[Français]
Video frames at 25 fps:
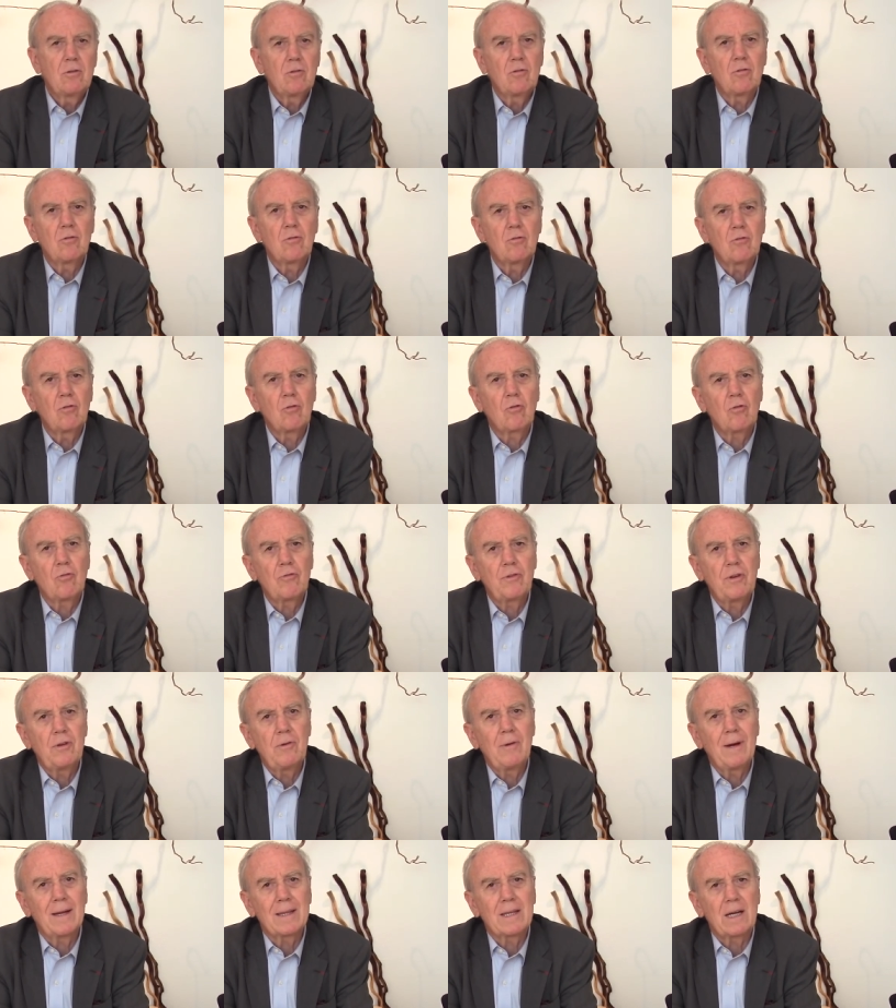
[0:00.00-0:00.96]
de,
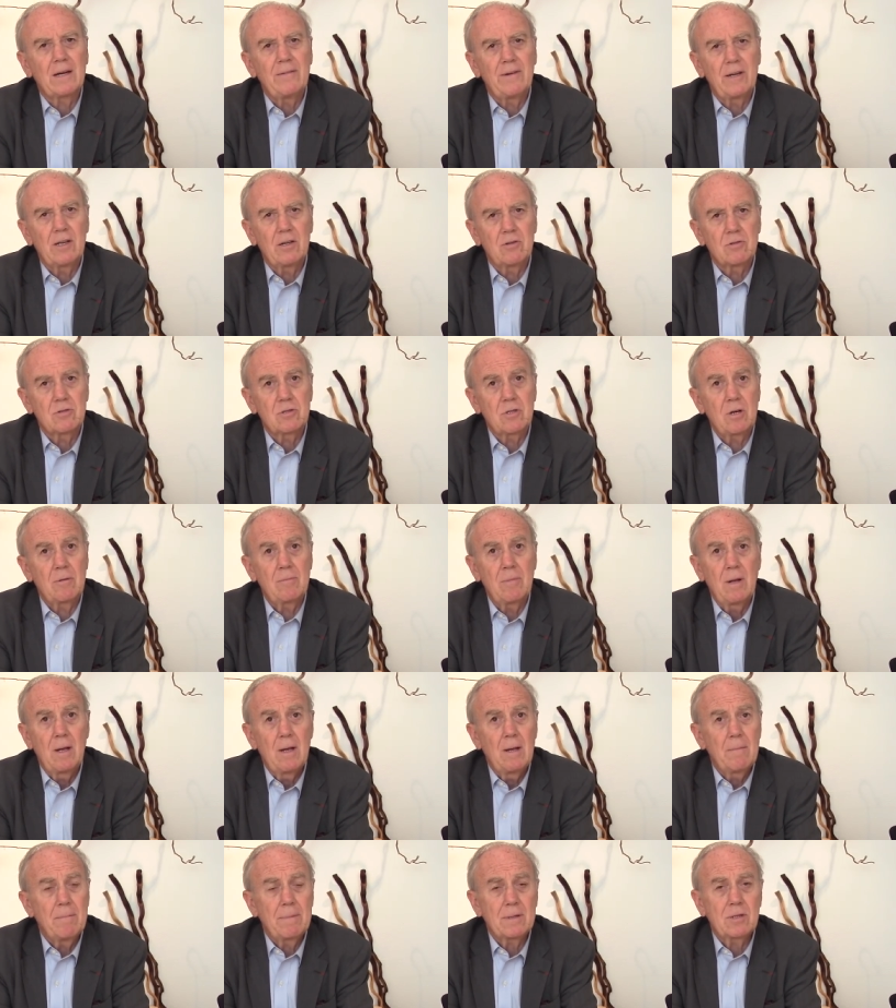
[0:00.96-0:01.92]
continuer à travailler ensemble
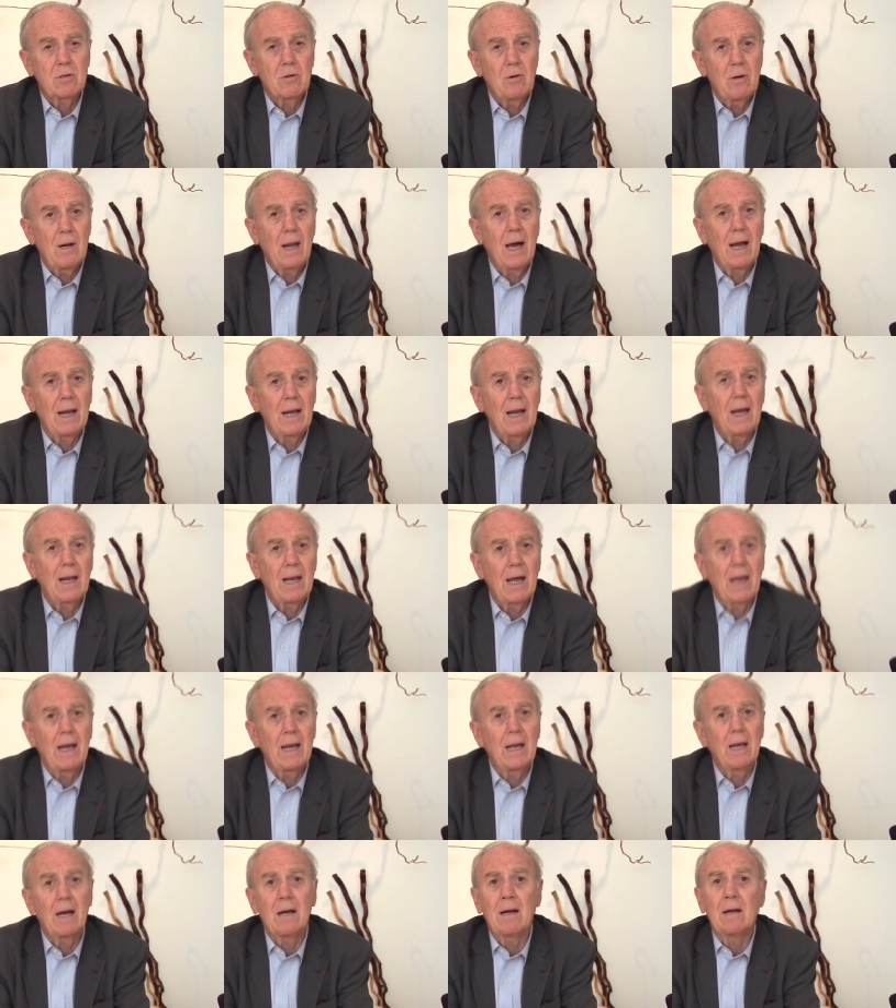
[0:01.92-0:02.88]
parce que là, là,
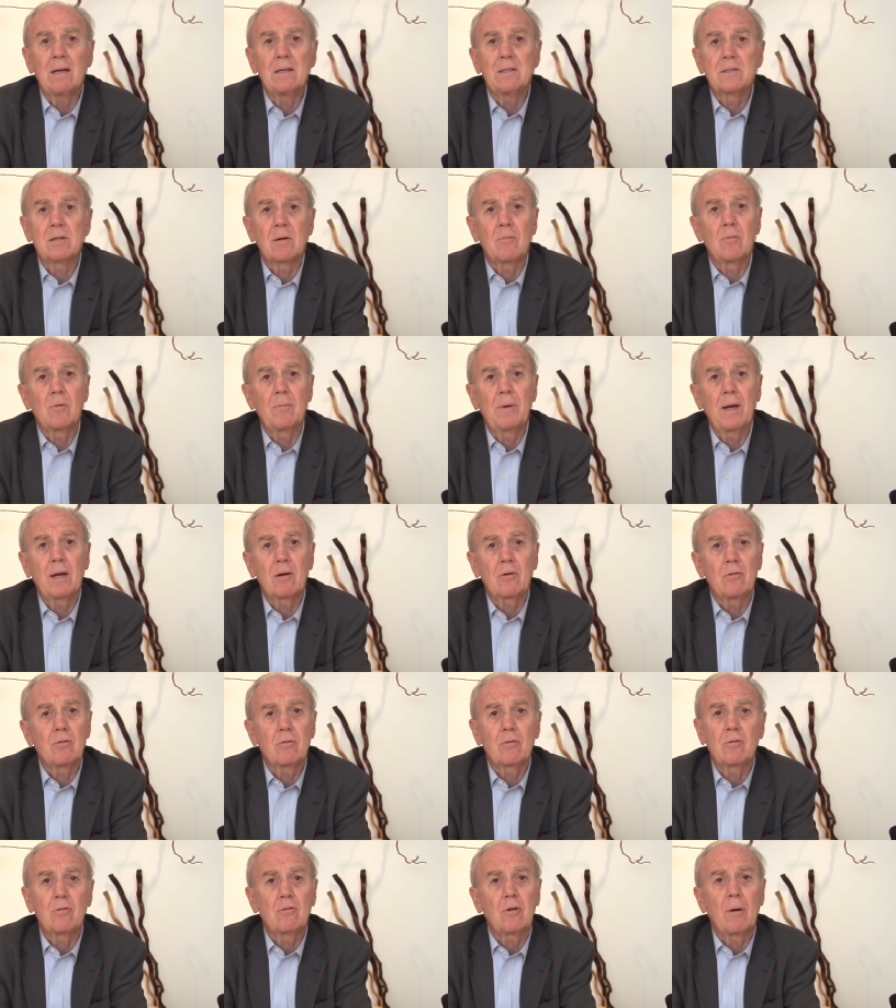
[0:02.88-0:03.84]
là et là, il semble bien que,
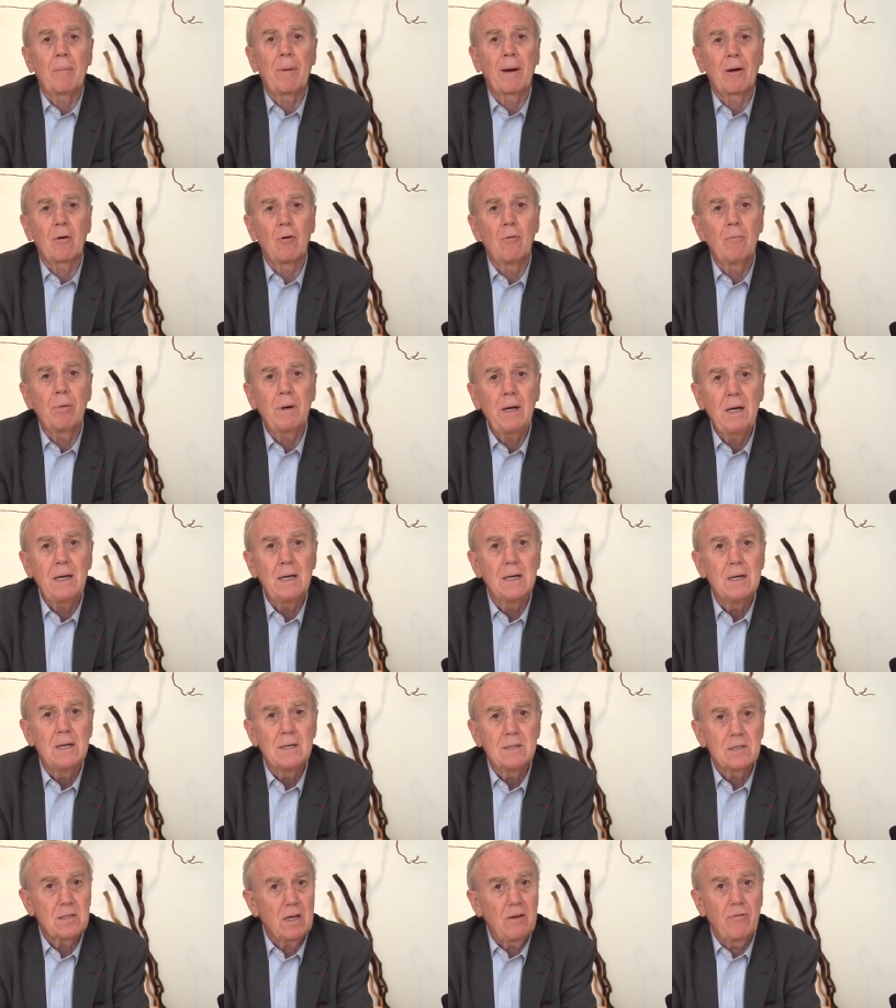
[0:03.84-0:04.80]
tu n'as pas compris
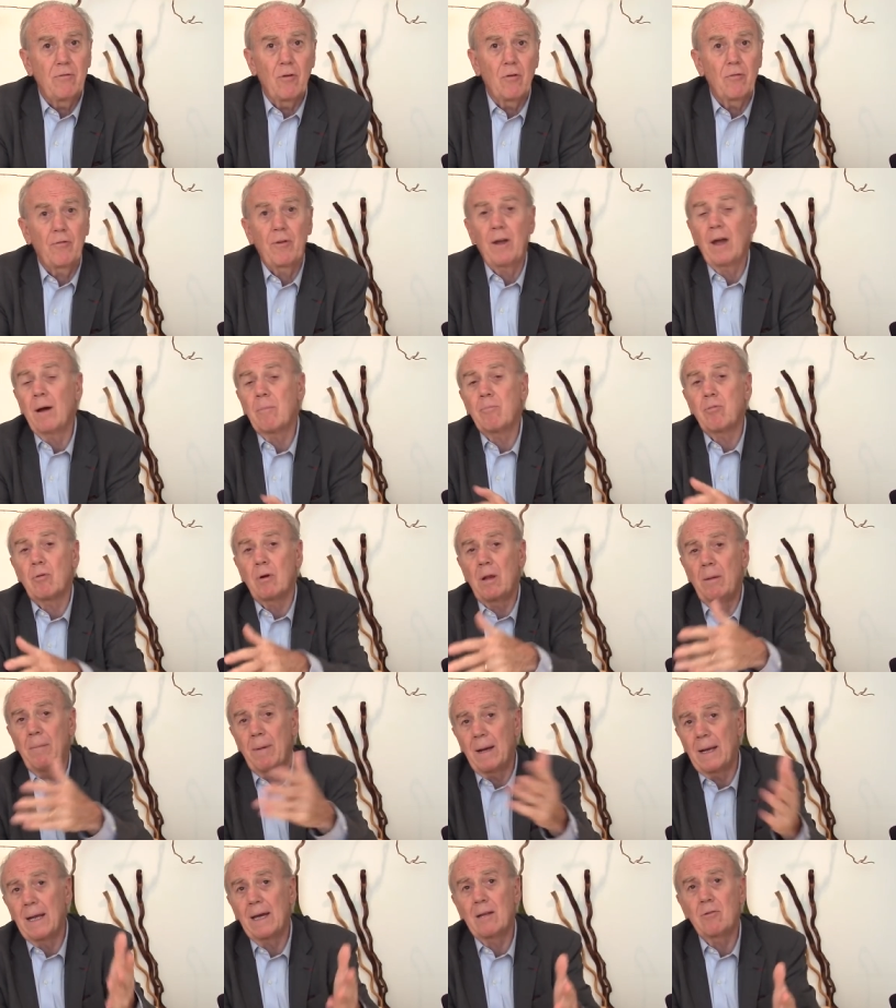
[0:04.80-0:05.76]
ce qu'il faut faire pour
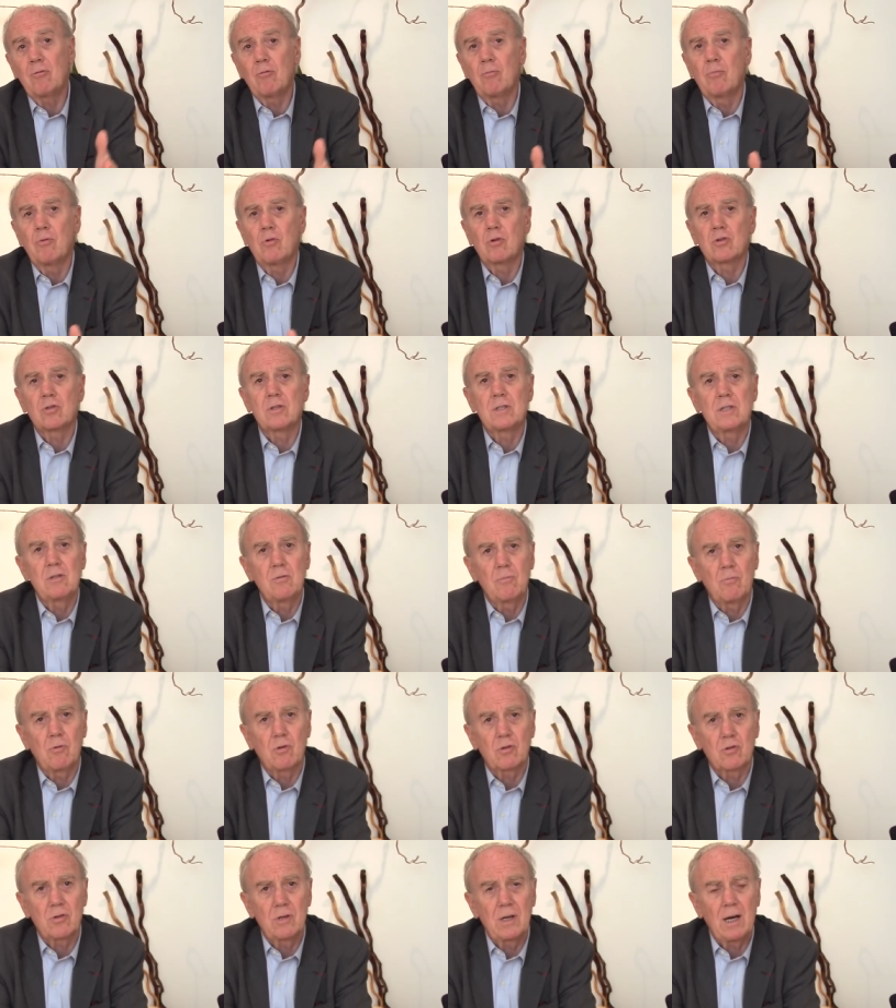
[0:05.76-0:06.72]
les malades ou pour ceci ou
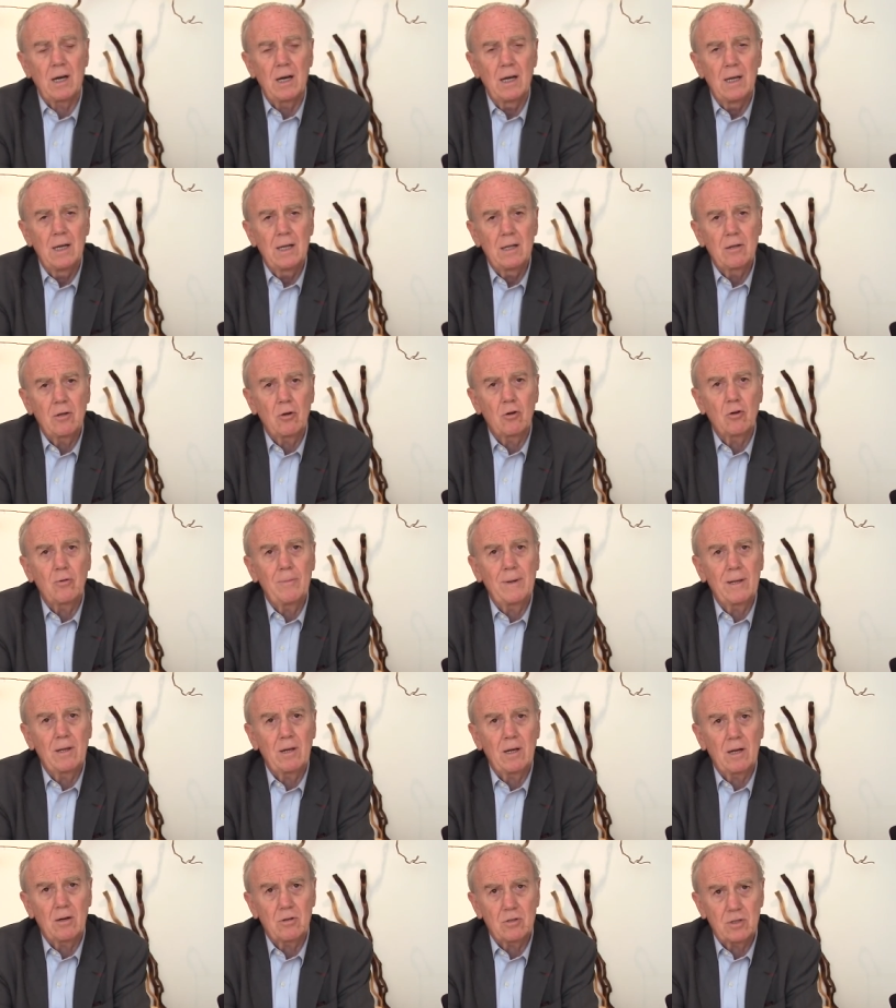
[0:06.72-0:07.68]
pour cela dans le
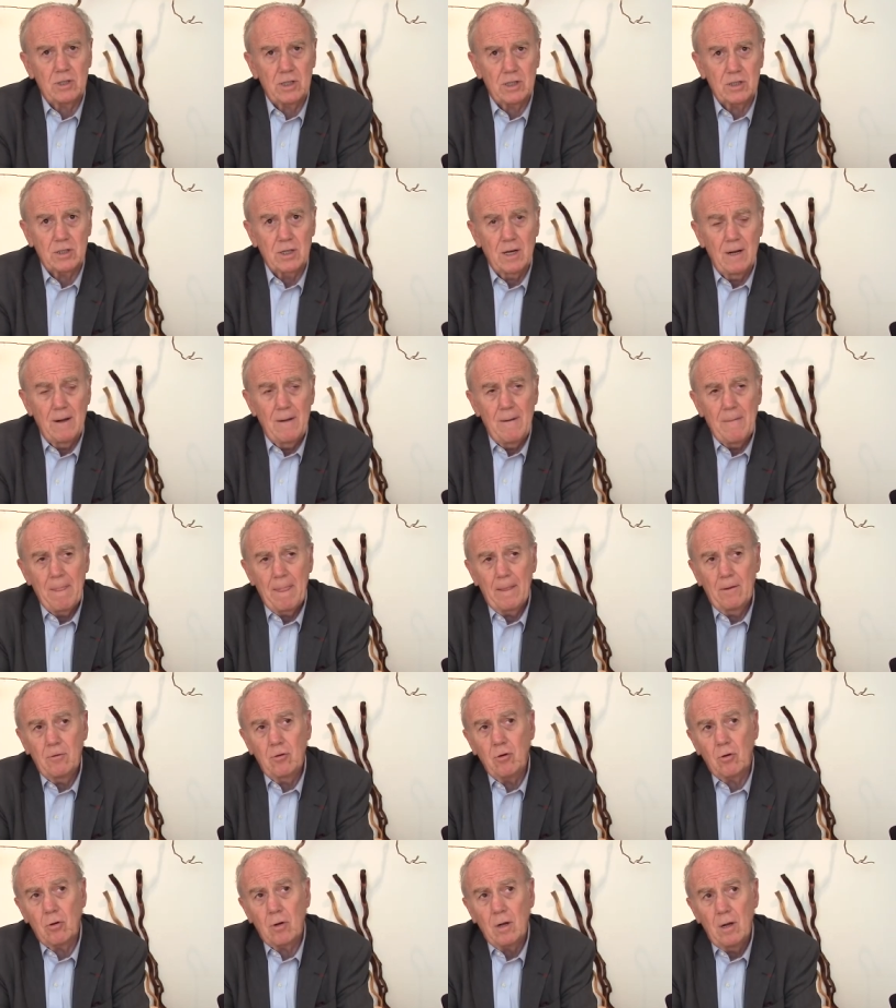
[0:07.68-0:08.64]
domaine de la recherche.
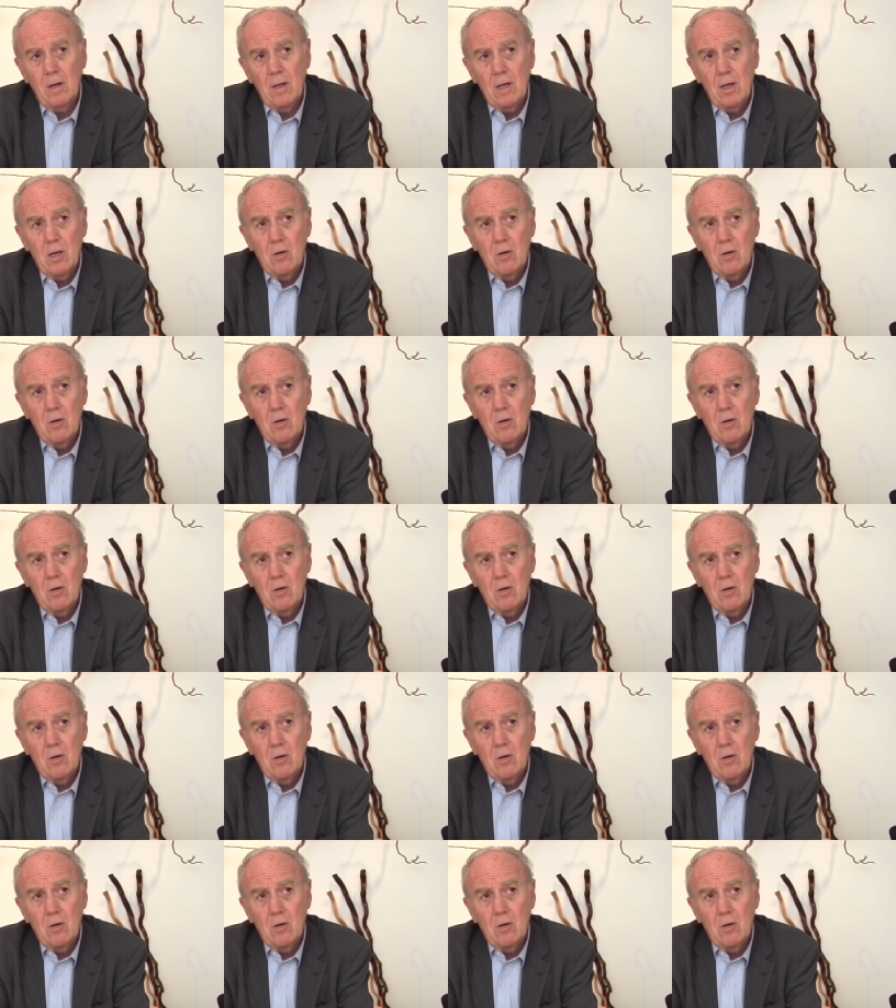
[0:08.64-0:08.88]
Donc,